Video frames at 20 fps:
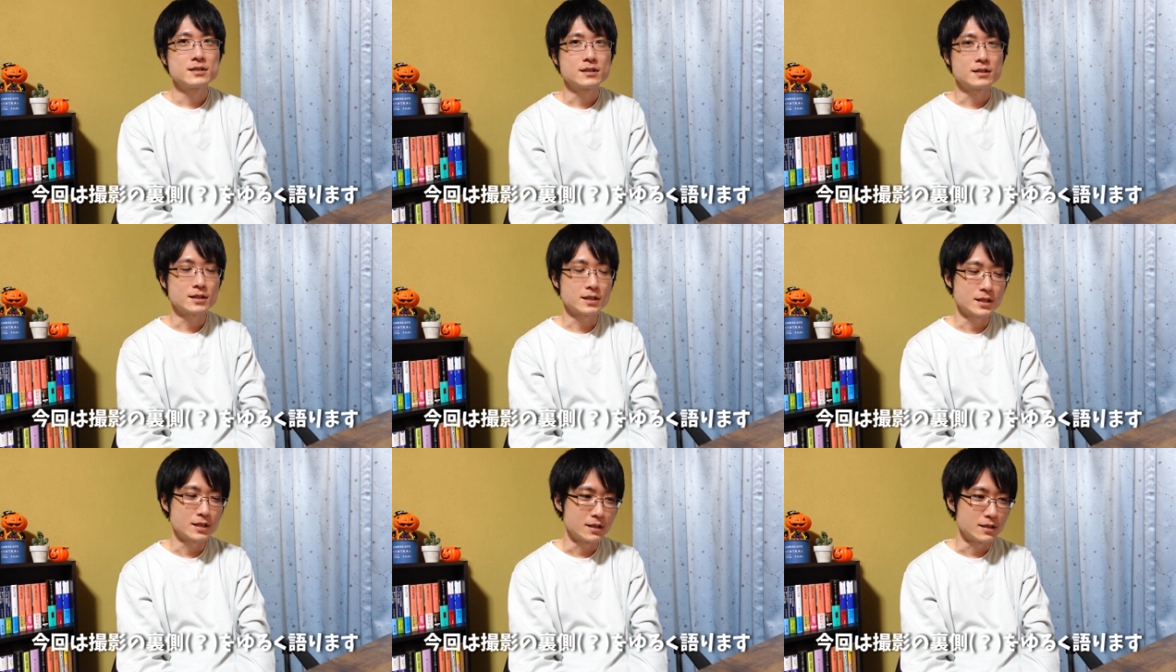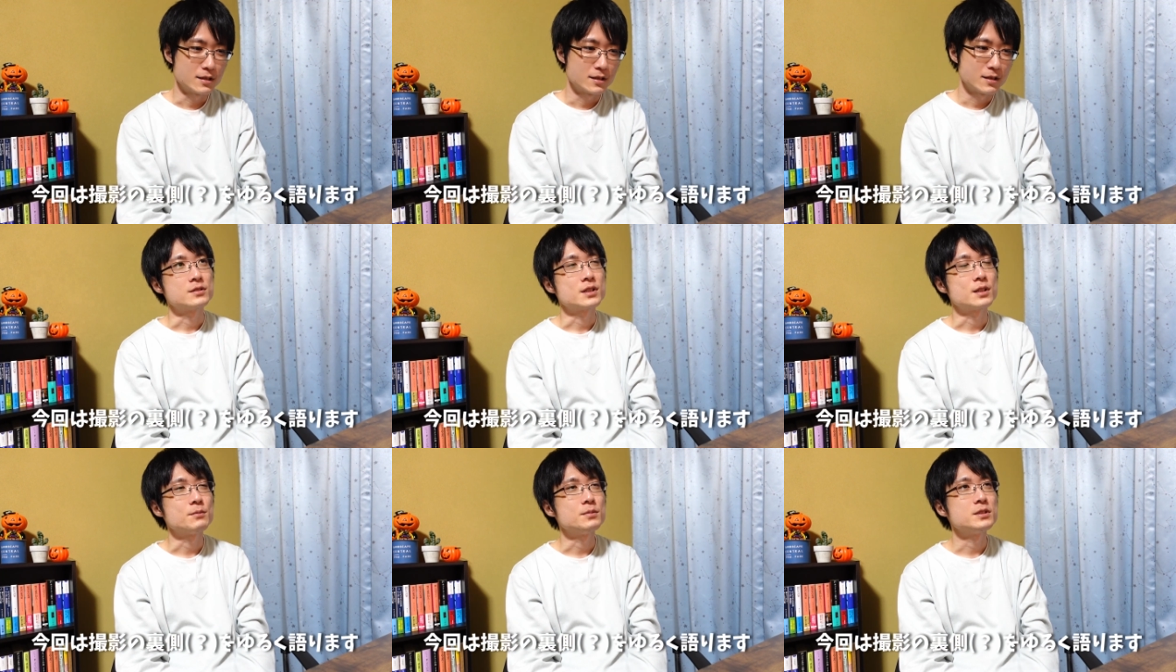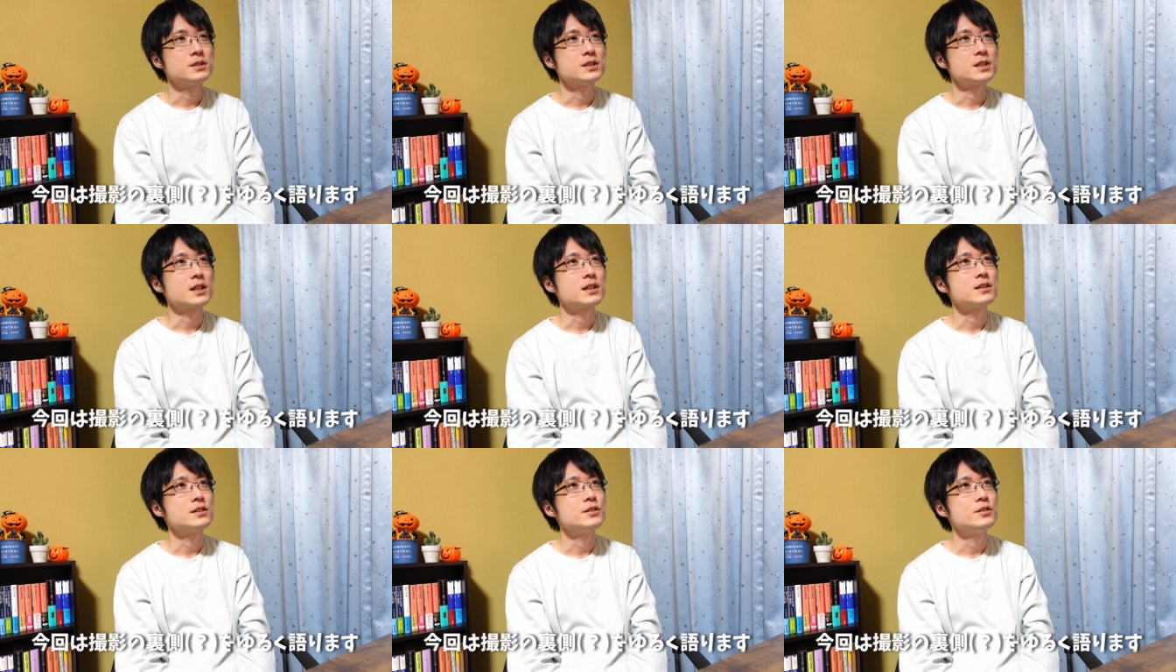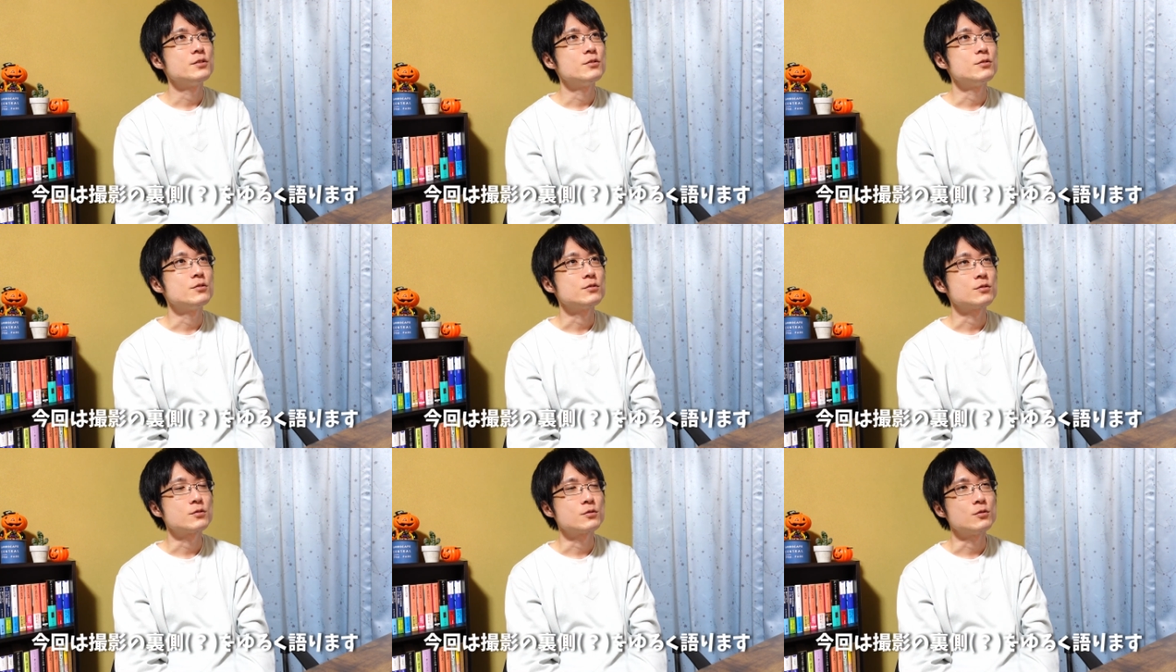はい、サブちゃん
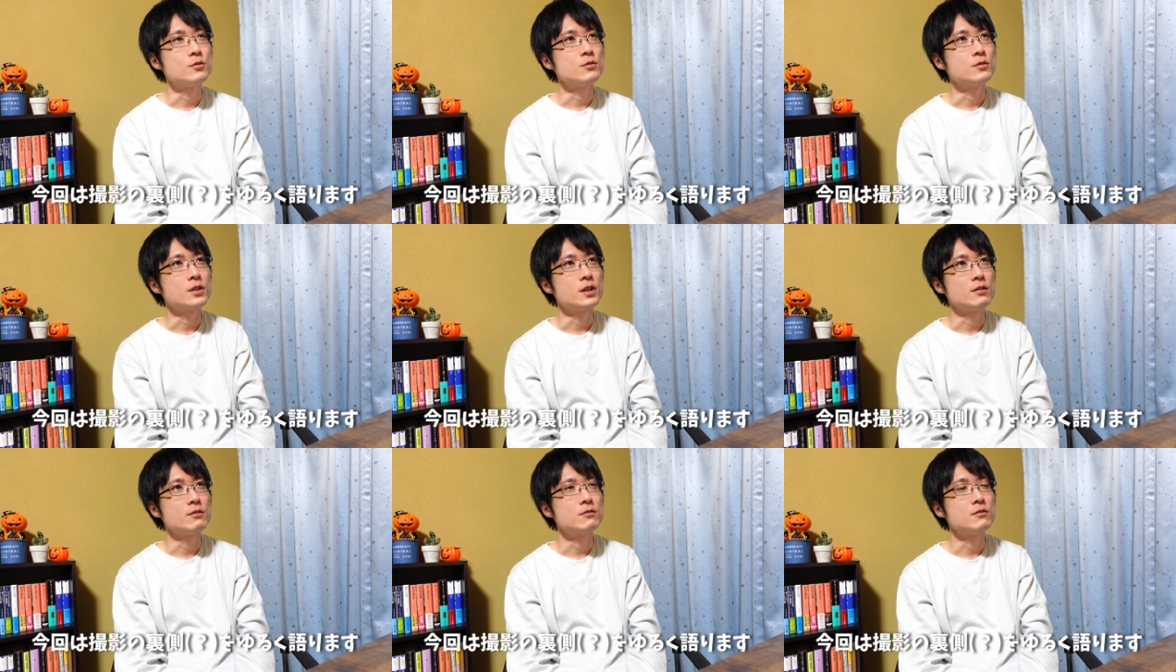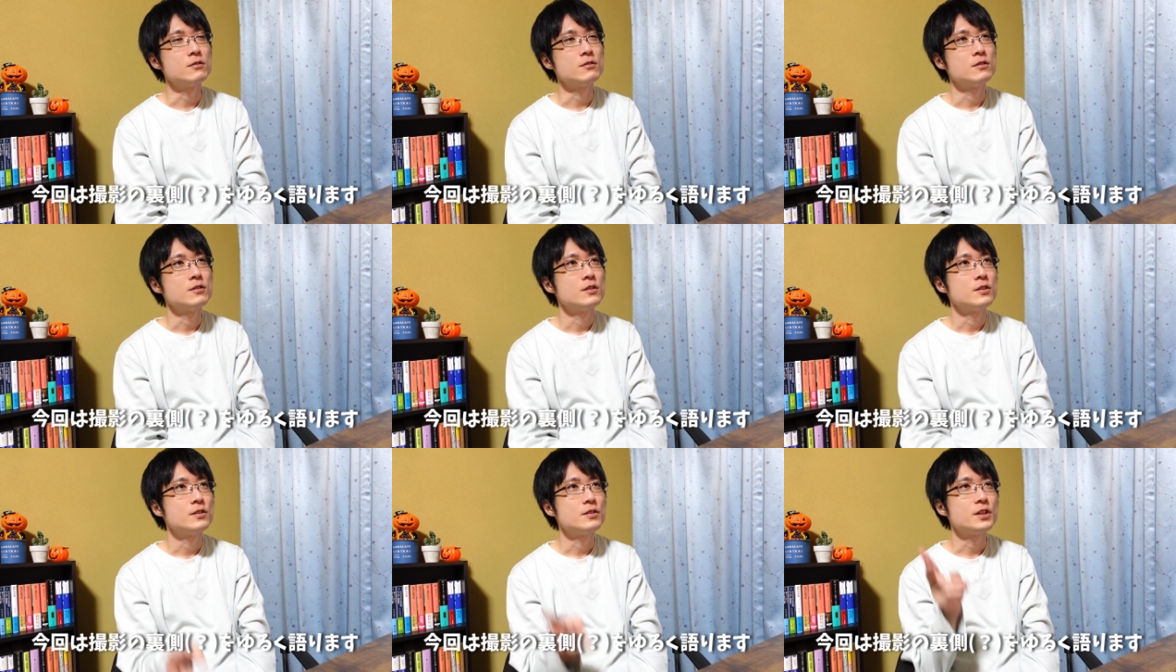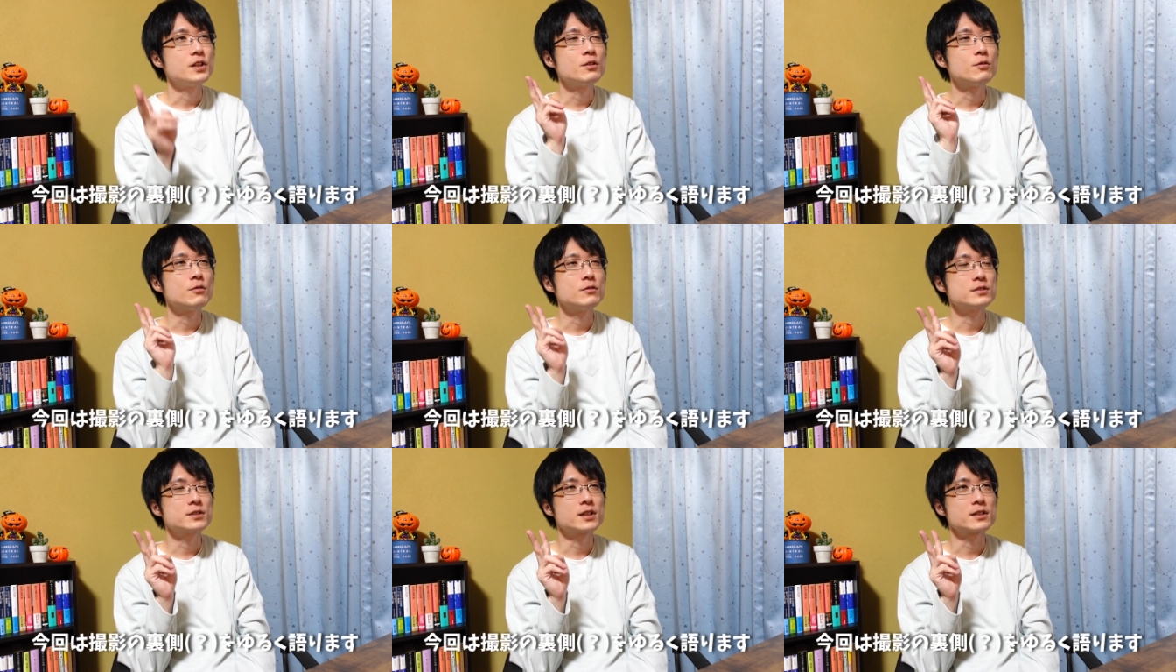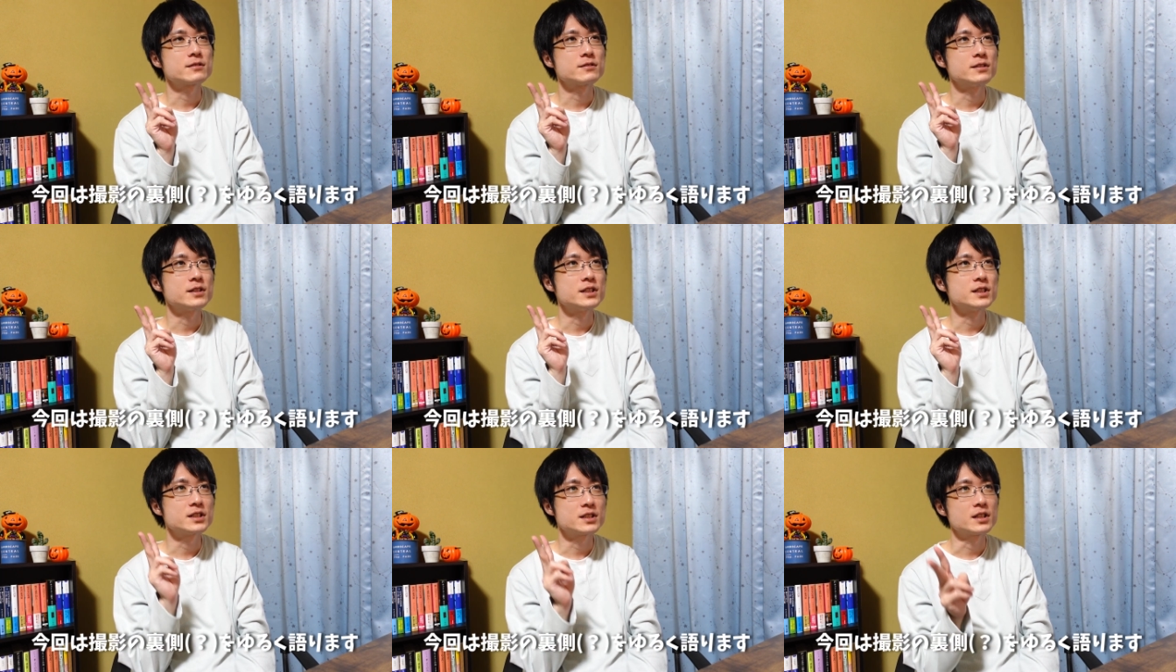用の動画を2本撮
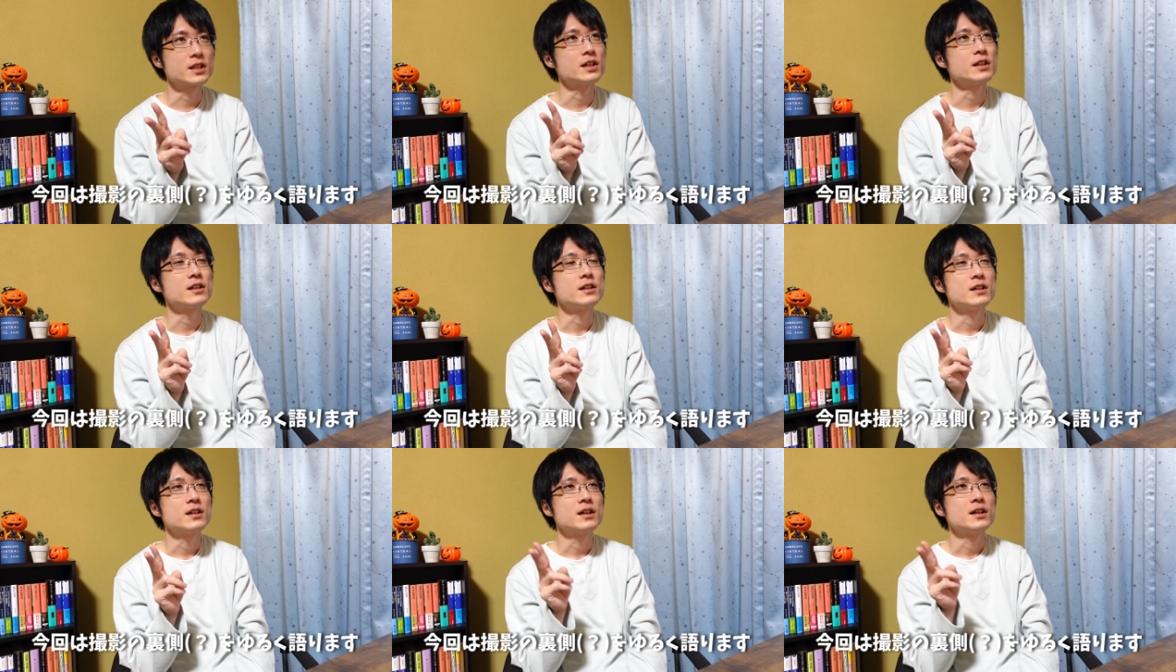影して、